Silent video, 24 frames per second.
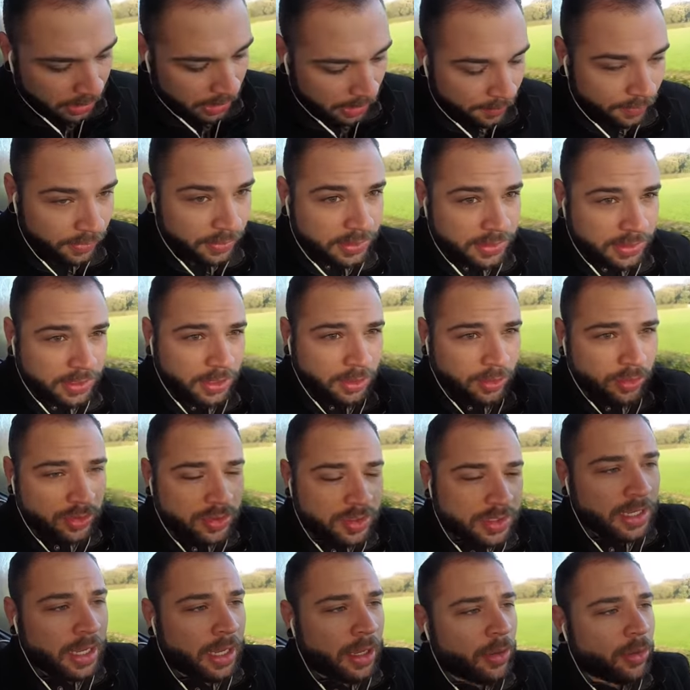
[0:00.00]
é você
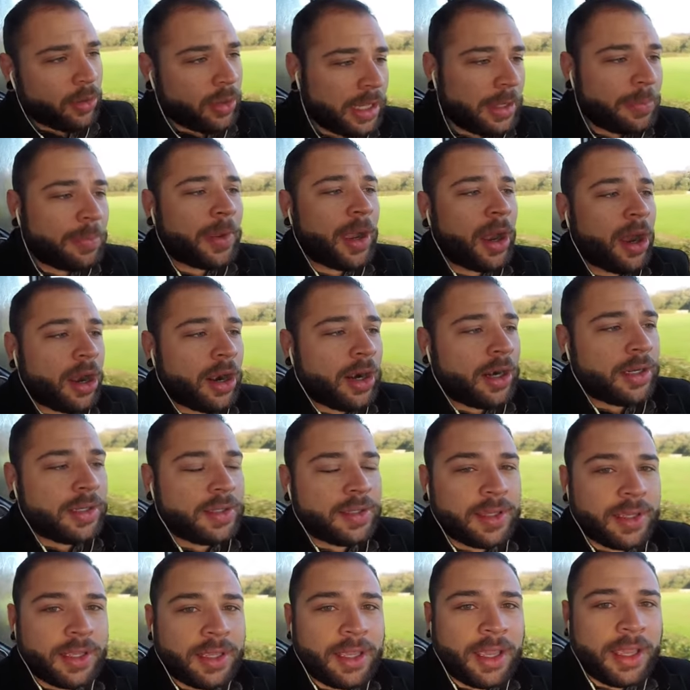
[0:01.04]
usar o Lipcard,
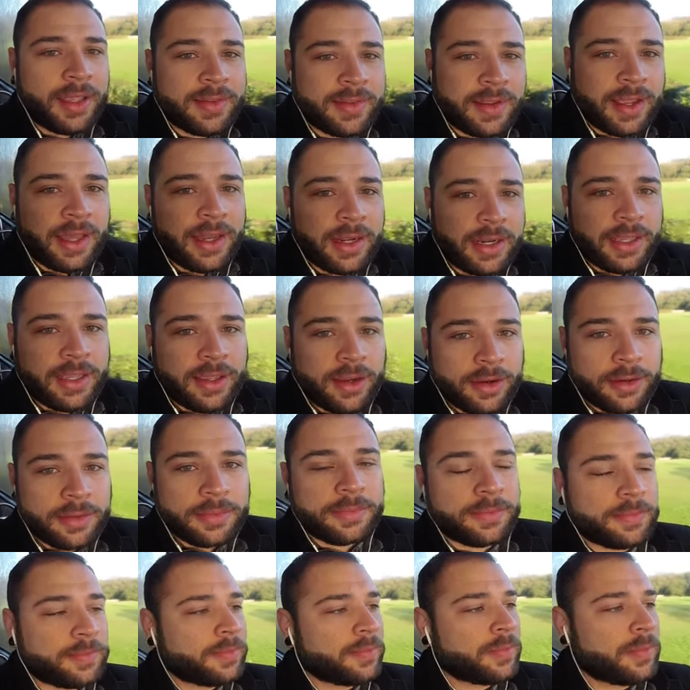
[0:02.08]
que é esse cara aqui, ó.
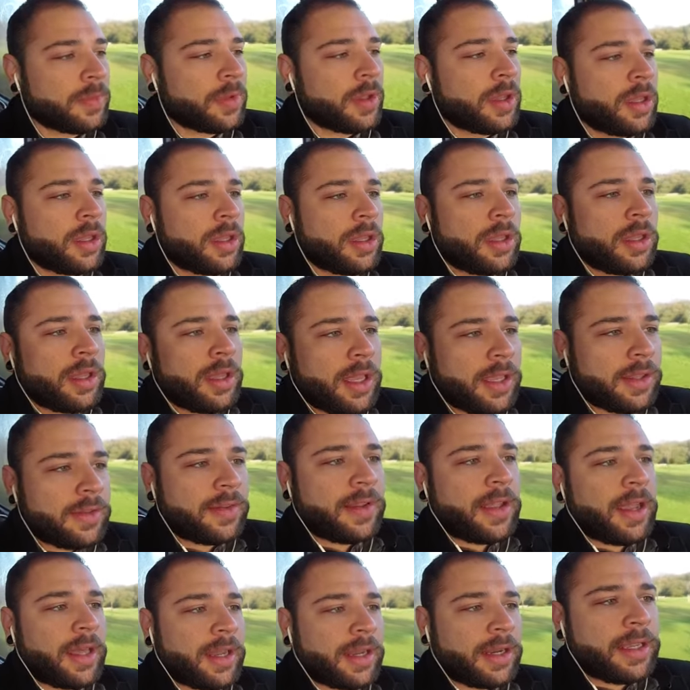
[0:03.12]

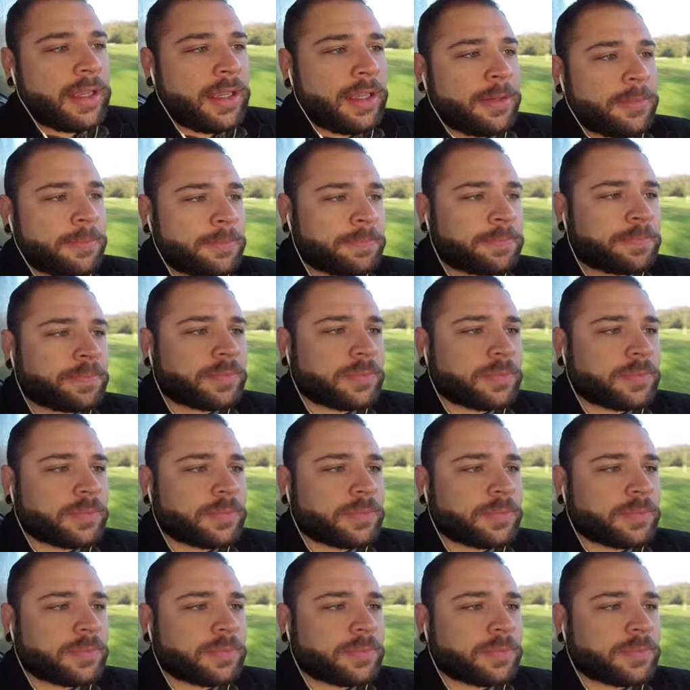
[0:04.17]
Esse cara aqui,